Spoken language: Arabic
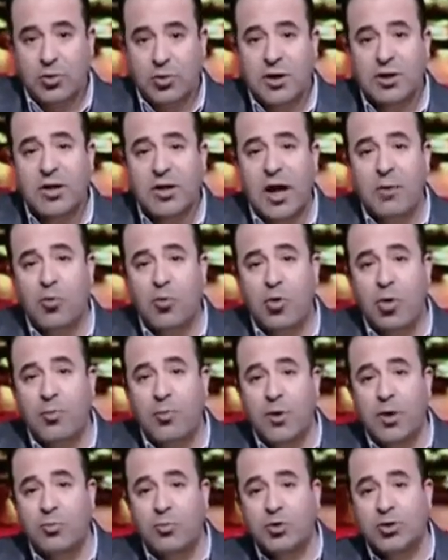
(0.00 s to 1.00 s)
وتطلع
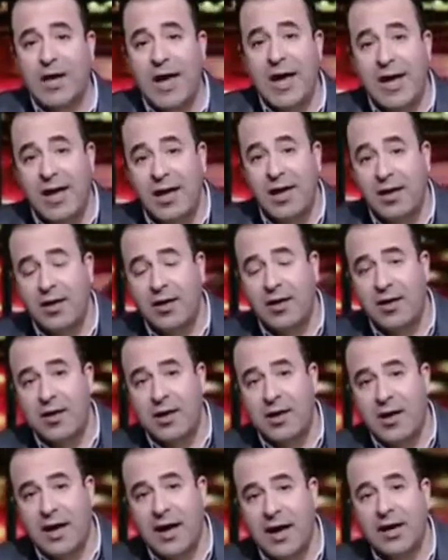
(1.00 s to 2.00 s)
بكوبري المشاه
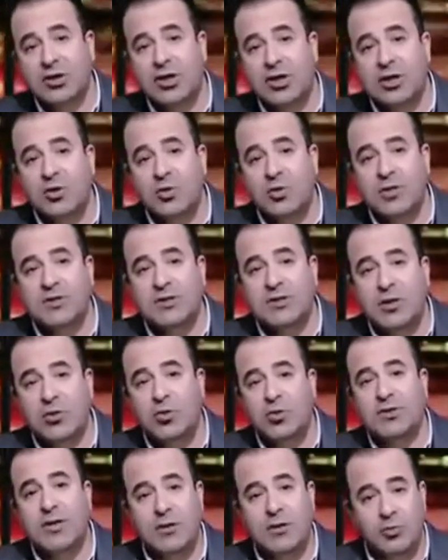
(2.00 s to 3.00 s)
عشان
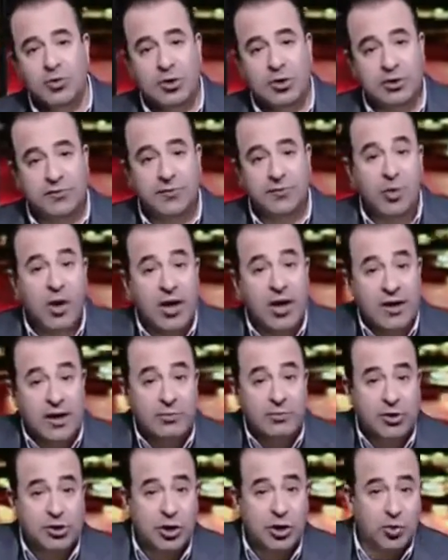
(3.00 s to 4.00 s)
توصل جوزها المستشفى والله
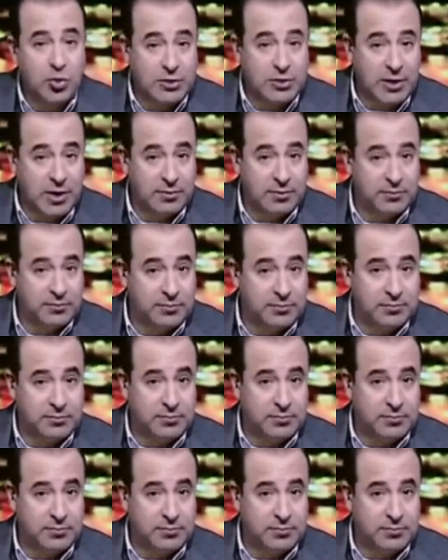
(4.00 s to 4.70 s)
كانت بتشيل جوزها